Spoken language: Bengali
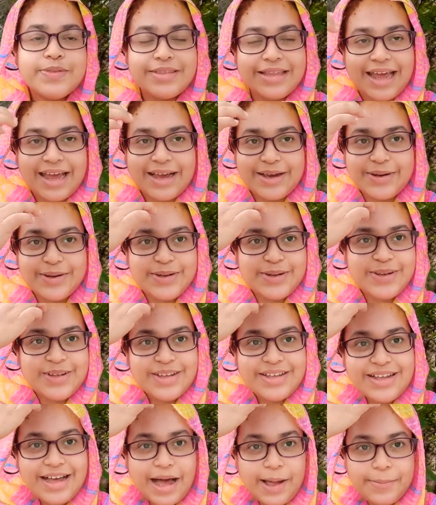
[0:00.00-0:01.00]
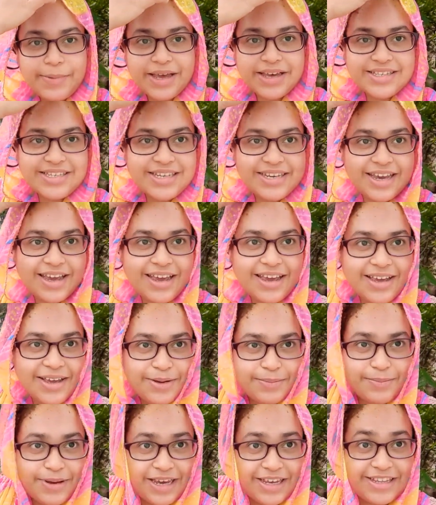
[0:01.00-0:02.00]
দেখো আমি আজকে
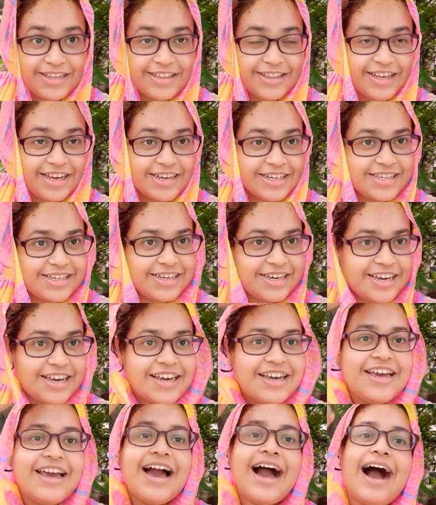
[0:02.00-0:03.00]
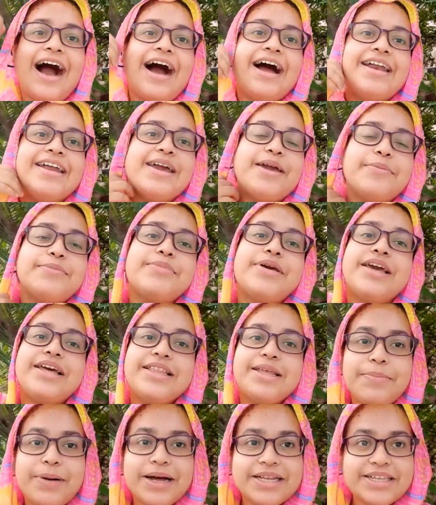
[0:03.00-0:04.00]
মেহেদি দিয়েছি আর এই
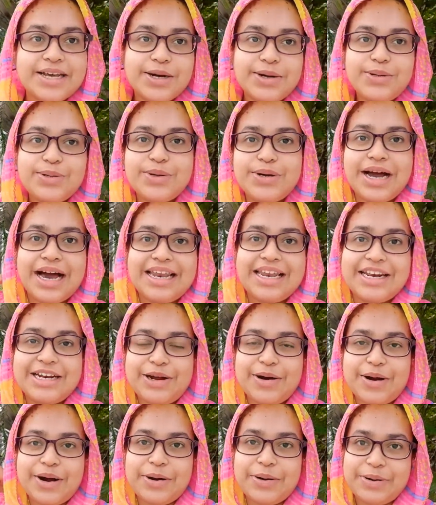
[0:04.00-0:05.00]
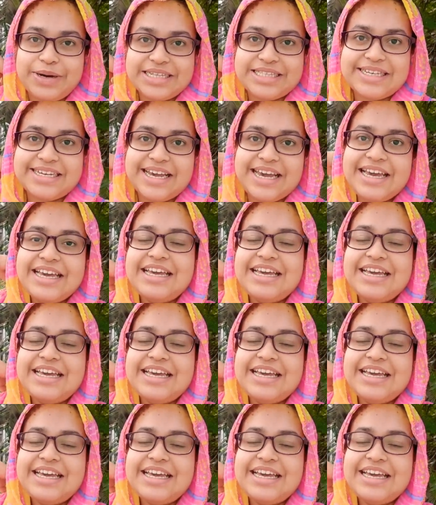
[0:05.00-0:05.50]
মেহেদি পাতাগুলো কালেক্ট করা হয়েছে